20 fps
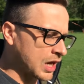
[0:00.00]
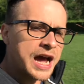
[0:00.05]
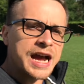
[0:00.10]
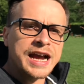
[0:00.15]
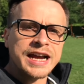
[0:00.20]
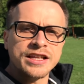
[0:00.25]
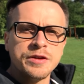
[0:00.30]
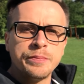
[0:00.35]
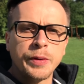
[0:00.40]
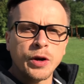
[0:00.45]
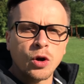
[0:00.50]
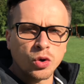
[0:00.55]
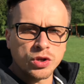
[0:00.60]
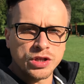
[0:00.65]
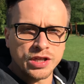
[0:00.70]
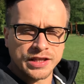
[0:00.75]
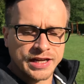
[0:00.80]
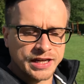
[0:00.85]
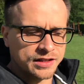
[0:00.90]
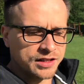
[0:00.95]
как они
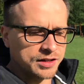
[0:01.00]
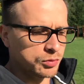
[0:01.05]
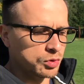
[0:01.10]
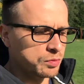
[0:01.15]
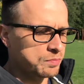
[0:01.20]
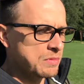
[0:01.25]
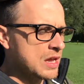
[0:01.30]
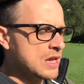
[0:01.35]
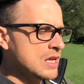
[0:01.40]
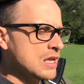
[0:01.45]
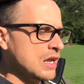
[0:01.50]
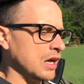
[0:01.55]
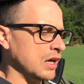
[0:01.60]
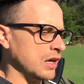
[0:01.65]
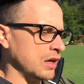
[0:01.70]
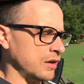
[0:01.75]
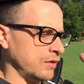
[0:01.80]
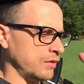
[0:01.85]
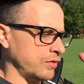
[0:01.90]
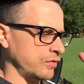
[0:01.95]
приходят к этому?
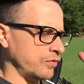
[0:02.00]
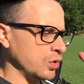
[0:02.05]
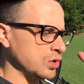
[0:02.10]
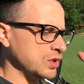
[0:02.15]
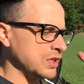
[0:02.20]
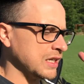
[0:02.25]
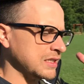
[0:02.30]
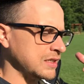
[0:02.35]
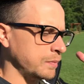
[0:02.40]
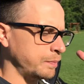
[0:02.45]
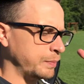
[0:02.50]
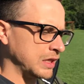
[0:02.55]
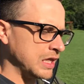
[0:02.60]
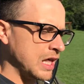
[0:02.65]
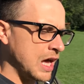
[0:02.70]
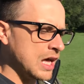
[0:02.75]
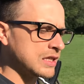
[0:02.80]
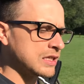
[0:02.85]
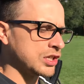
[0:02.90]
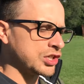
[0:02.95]
Э, в возрасте
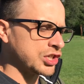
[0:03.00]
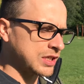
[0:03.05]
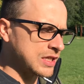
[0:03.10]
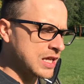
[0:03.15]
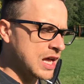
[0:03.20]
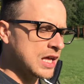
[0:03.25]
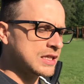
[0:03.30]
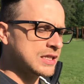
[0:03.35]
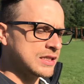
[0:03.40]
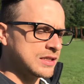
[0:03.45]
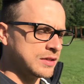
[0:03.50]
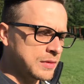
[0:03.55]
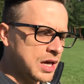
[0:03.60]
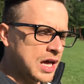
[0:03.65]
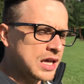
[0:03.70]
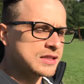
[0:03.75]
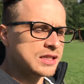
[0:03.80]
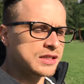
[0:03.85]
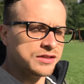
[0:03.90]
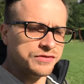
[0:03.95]
15, 16,
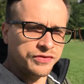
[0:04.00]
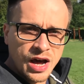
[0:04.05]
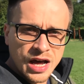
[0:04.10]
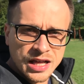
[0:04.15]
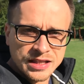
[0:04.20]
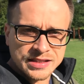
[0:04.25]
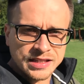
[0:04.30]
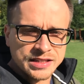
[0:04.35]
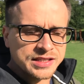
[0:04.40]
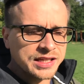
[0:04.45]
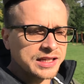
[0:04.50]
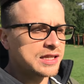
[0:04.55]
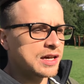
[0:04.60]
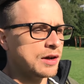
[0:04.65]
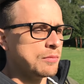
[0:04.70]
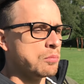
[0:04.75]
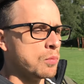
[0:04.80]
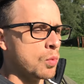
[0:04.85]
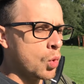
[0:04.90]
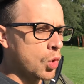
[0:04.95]
17, 20
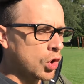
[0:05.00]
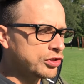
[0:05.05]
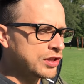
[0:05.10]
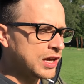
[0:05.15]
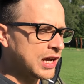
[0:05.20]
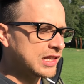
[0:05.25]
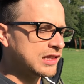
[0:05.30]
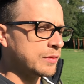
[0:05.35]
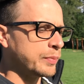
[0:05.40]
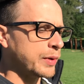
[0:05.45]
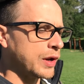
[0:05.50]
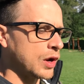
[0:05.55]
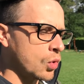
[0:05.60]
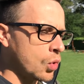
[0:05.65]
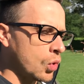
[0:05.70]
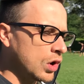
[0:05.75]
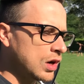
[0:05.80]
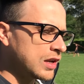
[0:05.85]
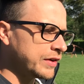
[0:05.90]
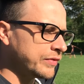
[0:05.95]
это модно, это
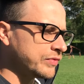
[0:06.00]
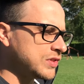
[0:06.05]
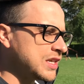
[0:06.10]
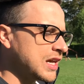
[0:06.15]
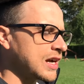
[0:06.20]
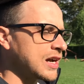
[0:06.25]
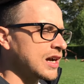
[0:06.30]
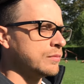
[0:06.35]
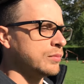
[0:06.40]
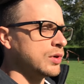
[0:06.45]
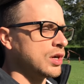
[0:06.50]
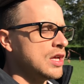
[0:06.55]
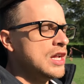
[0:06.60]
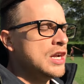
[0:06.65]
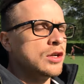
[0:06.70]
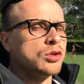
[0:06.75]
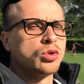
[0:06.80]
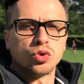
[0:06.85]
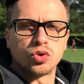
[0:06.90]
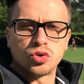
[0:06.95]
прикольно, все как бы
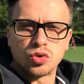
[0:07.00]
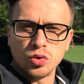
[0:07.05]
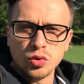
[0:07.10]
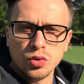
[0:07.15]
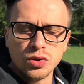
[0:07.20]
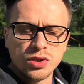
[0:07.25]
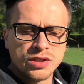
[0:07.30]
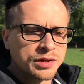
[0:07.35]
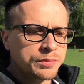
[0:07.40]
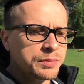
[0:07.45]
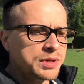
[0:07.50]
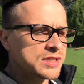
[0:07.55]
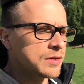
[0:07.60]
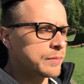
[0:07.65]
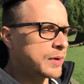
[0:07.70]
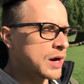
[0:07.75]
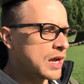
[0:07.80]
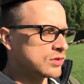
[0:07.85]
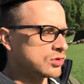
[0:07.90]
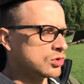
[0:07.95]
тусуются,
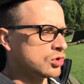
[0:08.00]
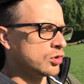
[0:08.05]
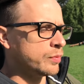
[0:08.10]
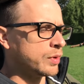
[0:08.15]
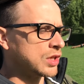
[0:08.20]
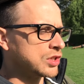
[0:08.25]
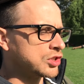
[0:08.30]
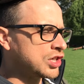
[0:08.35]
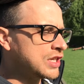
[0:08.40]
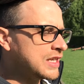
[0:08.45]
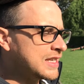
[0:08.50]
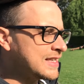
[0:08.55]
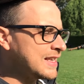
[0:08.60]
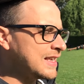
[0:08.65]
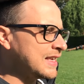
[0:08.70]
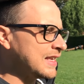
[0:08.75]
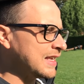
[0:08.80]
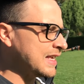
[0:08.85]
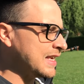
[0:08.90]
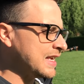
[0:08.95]
безобразный образ
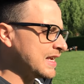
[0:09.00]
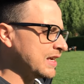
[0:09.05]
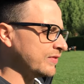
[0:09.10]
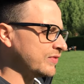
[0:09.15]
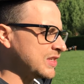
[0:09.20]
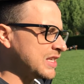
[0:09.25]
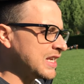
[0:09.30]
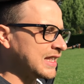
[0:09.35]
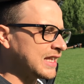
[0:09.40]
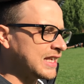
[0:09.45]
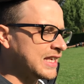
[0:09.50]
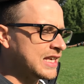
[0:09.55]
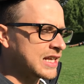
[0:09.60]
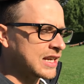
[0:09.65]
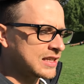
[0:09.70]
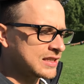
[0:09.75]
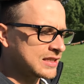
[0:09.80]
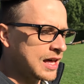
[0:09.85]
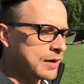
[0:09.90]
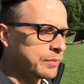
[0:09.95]
жизни, и все такие
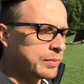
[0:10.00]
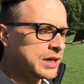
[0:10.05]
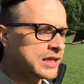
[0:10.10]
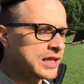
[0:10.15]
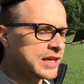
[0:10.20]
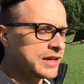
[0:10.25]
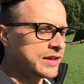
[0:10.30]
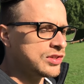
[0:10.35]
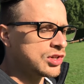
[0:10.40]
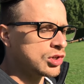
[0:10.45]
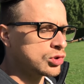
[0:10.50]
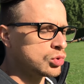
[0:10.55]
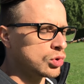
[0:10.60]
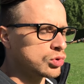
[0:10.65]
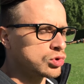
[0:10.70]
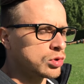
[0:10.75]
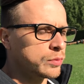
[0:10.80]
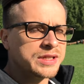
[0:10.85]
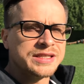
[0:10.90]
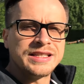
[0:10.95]
расслабленные, никто
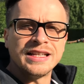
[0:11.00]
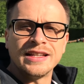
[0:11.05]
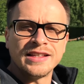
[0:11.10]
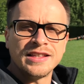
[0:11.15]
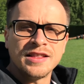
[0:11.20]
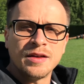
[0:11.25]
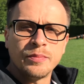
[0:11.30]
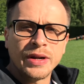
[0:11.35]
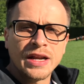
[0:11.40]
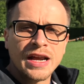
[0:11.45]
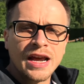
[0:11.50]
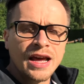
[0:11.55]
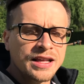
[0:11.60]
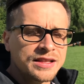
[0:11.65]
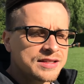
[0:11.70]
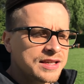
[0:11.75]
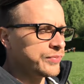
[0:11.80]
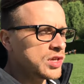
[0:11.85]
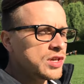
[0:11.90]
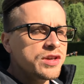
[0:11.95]
особо сильно не
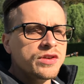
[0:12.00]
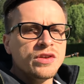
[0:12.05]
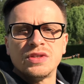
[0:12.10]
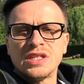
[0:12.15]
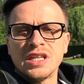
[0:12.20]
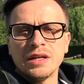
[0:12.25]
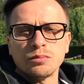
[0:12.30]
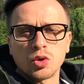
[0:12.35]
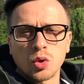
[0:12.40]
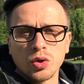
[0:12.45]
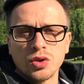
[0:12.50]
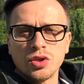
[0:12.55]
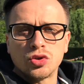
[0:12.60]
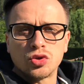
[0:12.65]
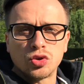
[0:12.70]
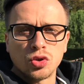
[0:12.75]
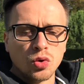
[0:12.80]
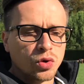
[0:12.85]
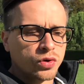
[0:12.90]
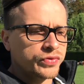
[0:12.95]
напрягается, и всем сходит
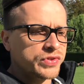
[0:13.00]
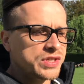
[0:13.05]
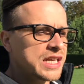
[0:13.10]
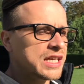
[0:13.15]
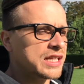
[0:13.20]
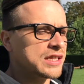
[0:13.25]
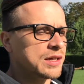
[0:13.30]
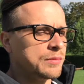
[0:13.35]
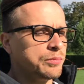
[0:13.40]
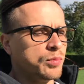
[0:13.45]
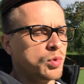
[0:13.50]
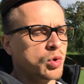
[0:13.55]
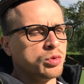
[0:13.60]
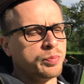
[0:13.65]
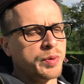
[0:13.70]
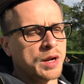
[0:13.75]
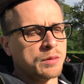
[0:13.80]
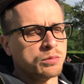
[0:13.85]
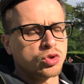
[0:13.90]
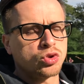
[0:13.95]
с рук. Все там, он
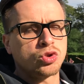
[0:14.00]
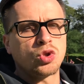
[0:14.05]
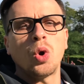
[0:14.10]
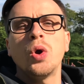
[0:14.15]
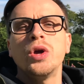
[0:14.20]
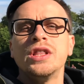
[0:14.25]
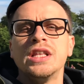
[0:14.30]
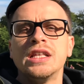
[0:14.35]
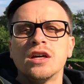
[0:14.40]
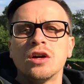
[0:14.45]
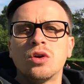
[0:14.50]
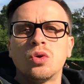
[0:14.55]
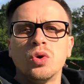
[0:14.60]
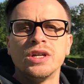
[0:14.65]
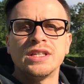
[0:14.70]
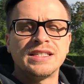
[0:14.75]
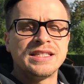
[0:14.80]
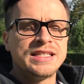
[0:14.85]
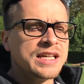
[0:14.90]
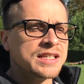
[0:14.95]
прям стройный
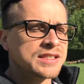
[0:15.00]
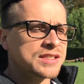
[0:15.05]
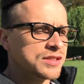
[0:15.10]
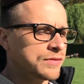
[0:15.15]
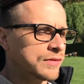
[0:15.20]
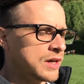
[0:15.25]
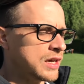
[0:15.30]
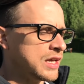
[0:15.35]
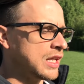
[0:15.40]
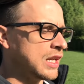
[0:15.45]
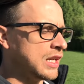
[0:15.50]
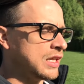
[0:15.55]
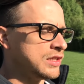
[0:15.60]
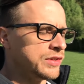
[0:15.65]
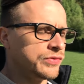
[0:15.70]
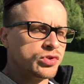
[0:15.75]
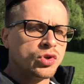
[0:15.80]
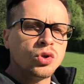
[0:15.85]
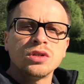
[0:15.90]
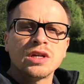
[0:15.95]
такой с детства, или
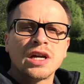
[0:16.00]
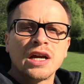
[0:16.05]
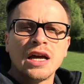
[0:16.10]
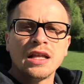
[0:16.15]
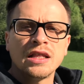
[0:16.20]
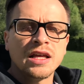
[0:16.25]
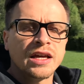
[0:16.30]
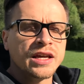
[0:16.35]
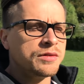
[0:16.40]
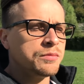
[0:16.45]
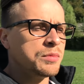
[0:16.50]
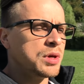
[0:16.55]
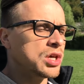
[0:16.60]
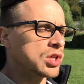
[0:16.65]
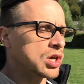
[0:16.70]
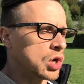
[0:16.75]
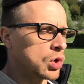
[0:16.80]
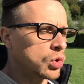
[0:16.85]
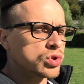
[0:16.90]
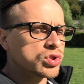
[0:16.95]
девчонка, она
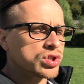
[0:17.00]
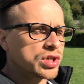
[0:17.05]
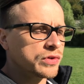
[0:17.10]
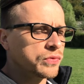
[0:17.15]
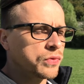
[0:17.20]
имеет хорошие